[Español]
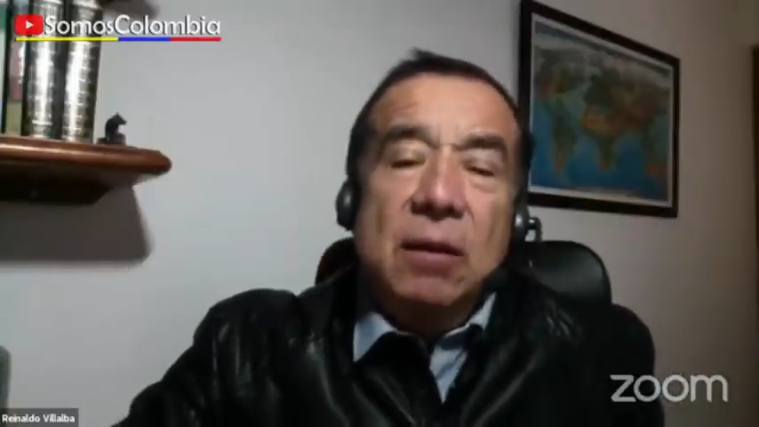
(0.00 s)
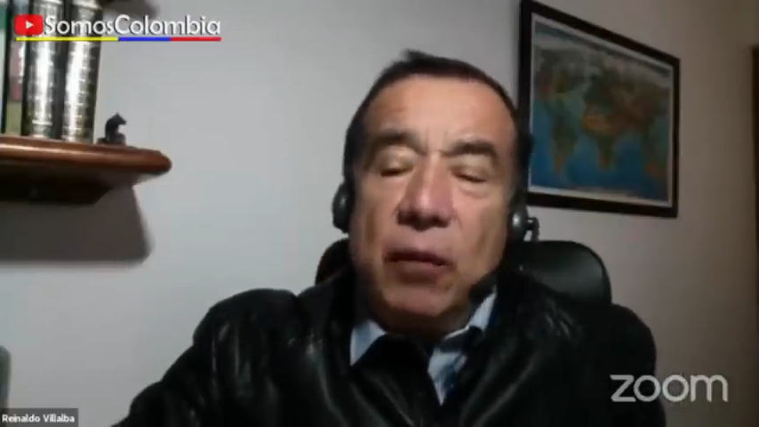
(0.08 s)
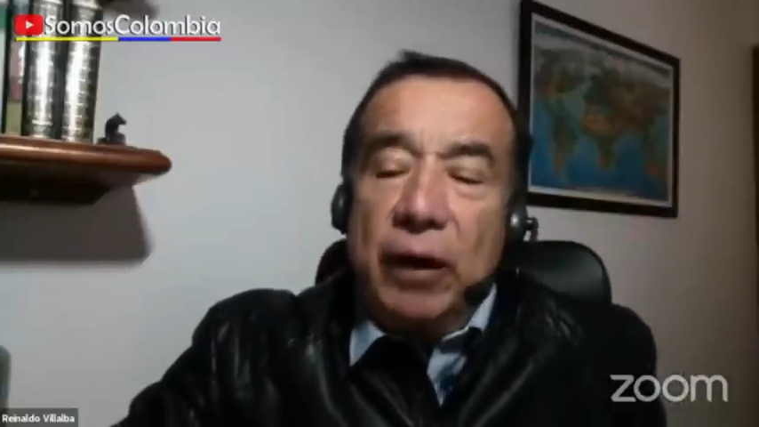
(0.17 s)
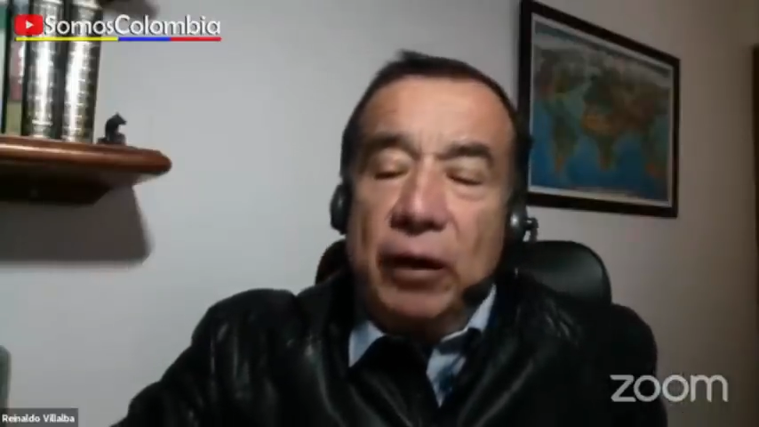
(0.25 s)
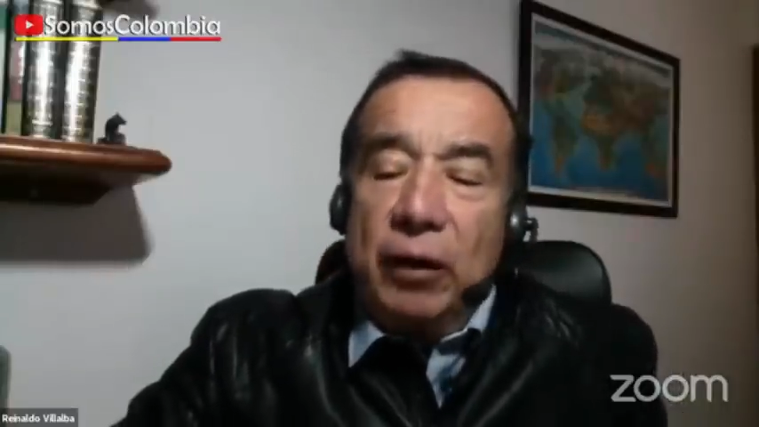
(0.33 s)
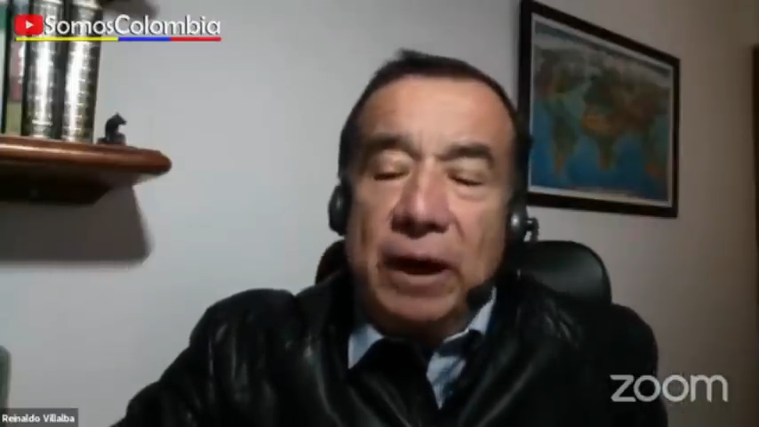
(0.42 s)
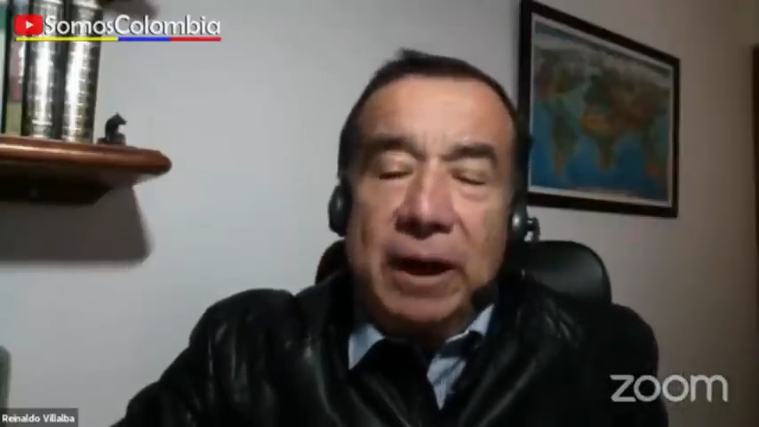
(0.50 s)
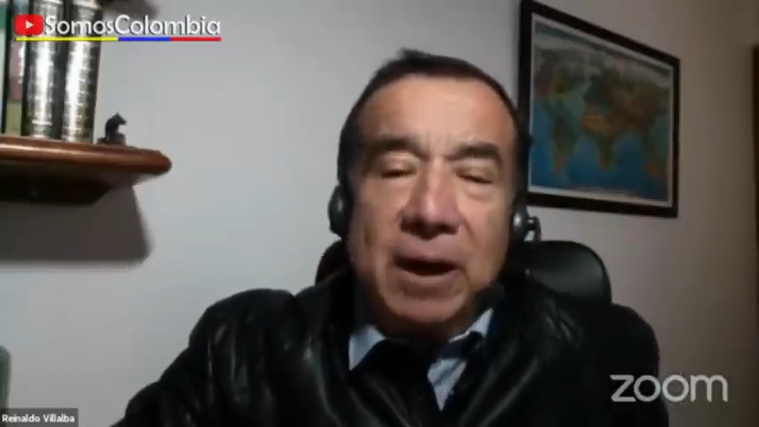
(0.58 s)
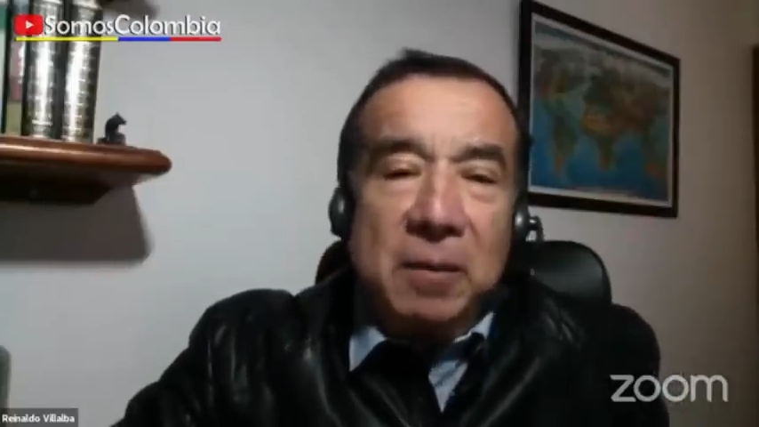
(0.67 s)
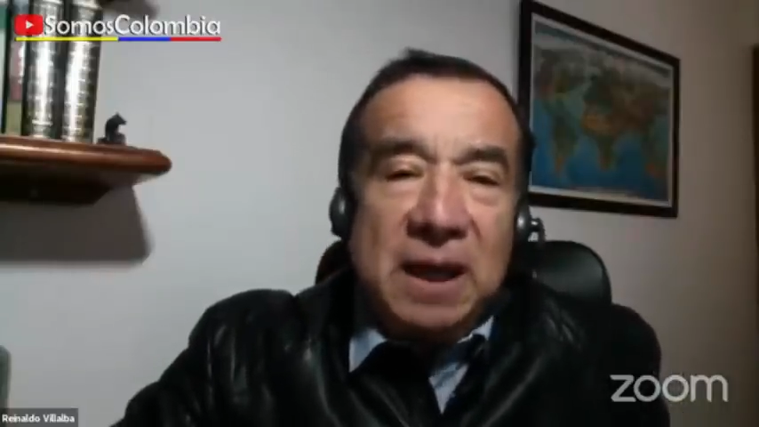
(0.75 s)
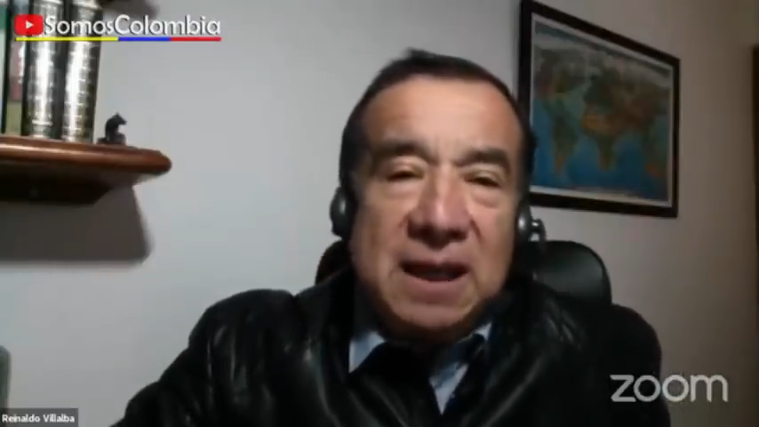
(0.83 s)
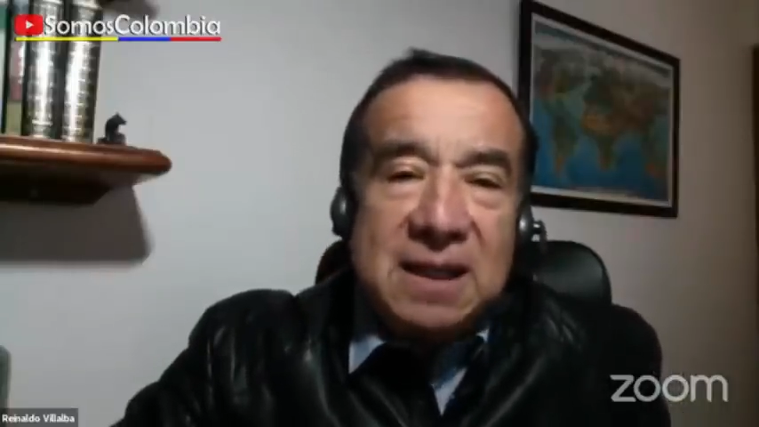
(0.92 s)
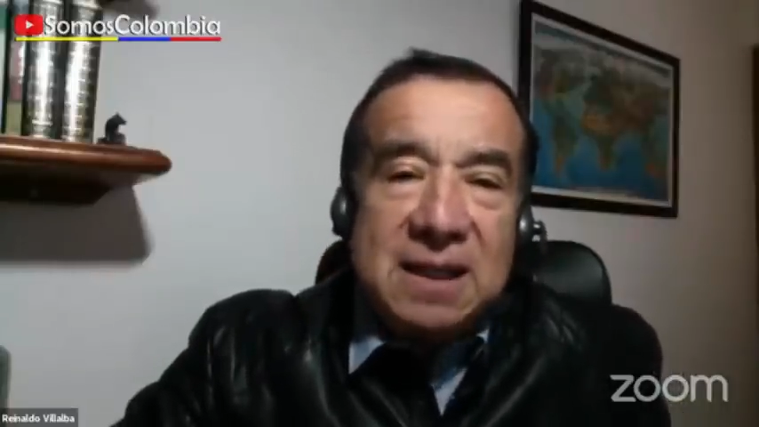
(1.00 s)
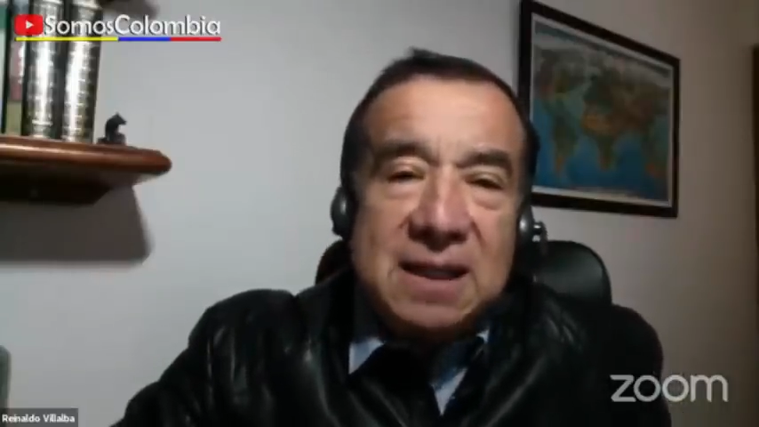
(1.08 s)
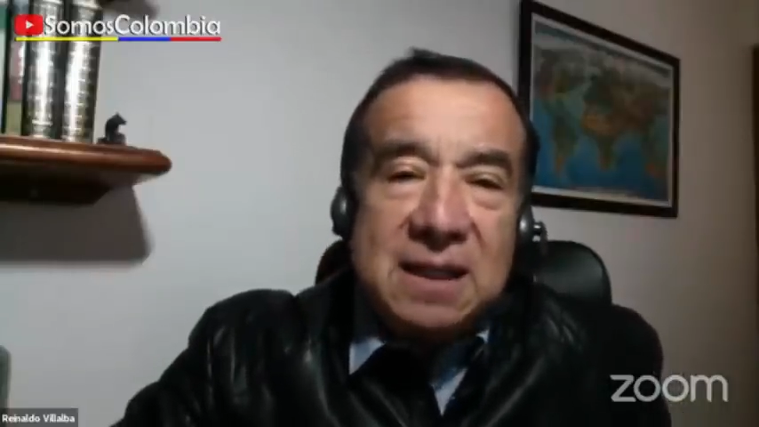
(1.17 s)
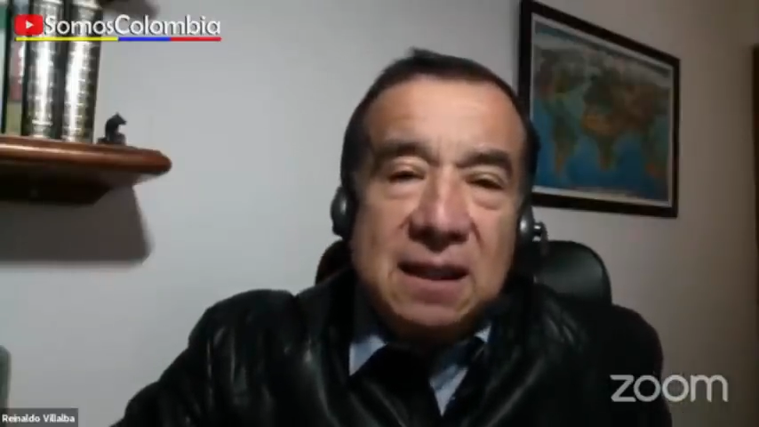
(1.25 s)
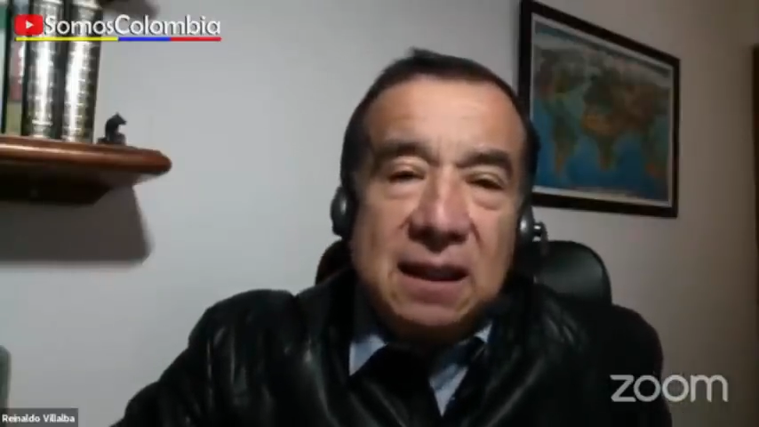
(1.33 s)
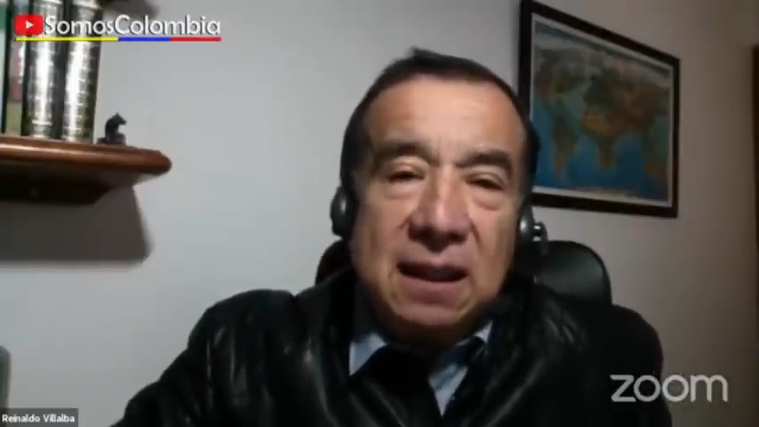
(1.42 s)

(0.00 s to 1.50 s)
fueron además